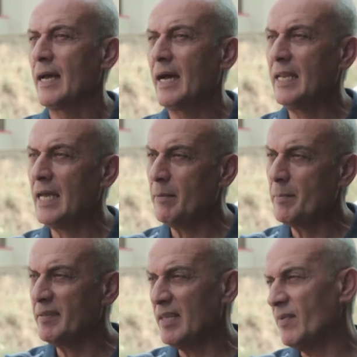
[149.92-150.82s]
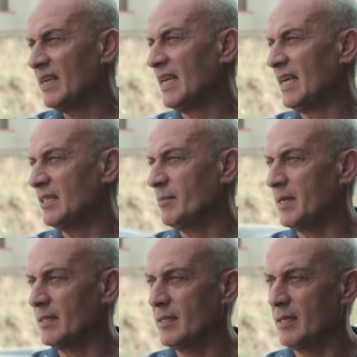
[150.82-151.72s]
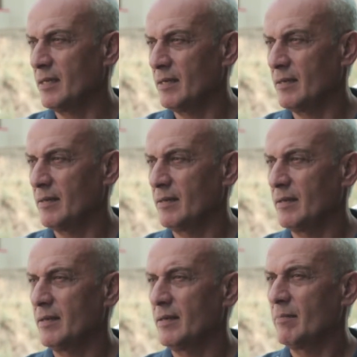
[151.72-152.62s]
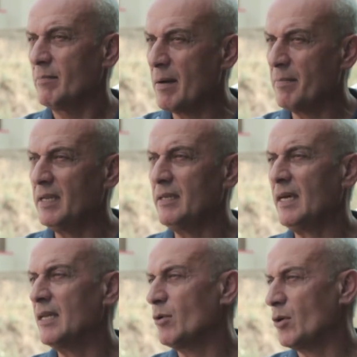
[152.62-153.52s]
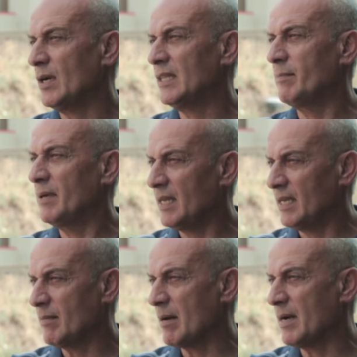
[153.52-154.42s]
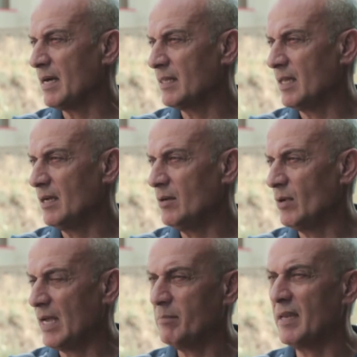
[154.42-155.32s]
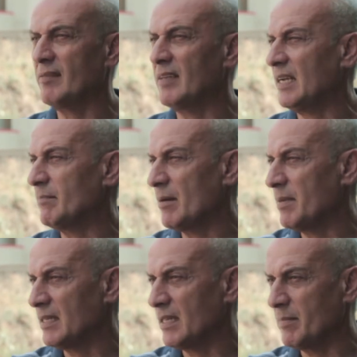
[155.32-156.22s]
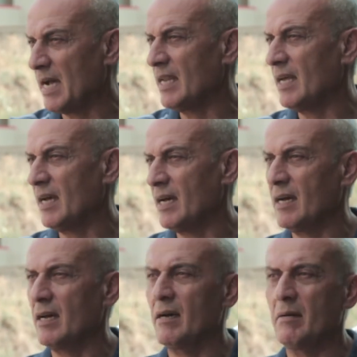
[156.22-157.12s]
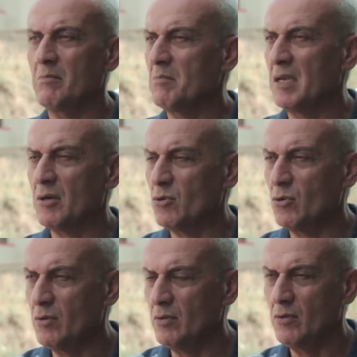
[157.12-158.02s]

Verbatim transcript: انا قبل ما اسافر كان عندي بيت معمرين احنا واخواتي بنايه مع بعضنا والحمد لله ساكنين مع بعضنا باحلى ما يكون